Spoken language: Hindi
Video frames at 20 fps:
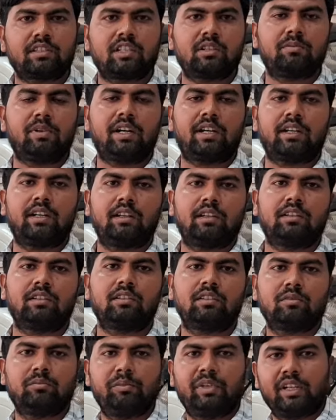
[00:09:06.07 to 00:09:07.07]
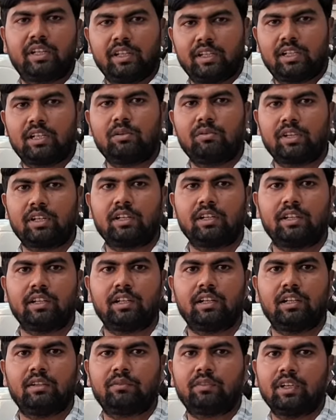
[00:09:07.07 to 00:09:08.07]
दस से बारह बीघे कवर
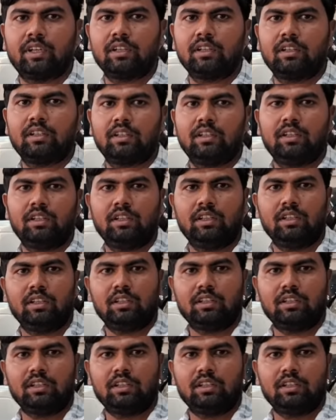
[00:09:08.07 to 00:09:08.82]
करेगा आपका हम्म,